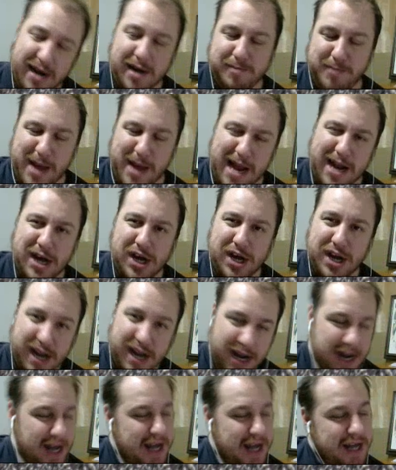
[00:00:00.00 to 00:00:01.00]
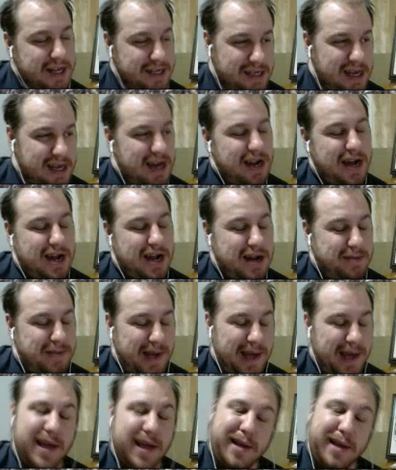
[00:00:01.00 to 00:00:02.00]
bela olan sarı
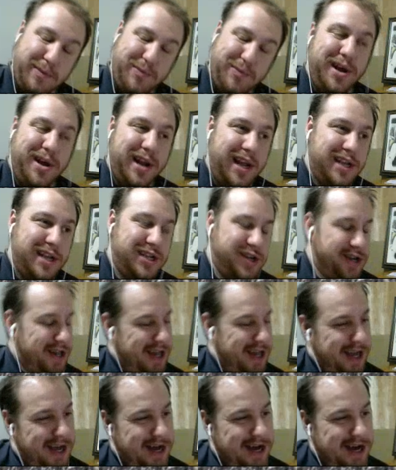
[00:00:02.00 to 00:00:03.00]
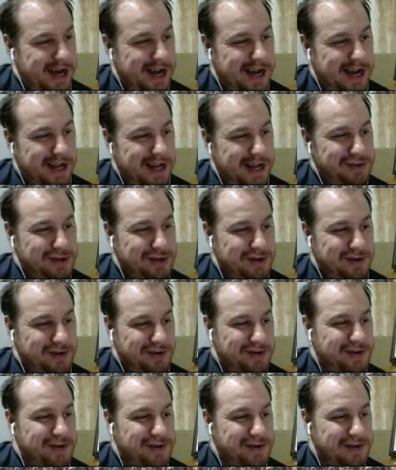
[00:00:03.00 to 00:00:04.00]
arabayı böylelikle halletmiş
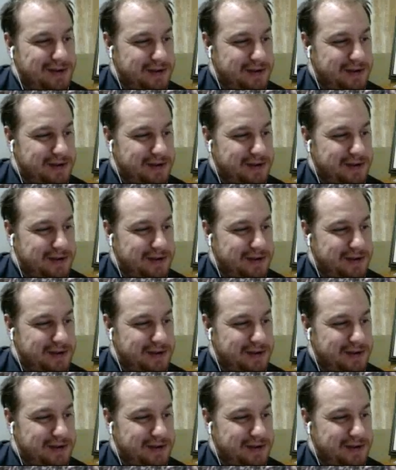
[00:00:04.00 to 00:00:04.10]
olduk.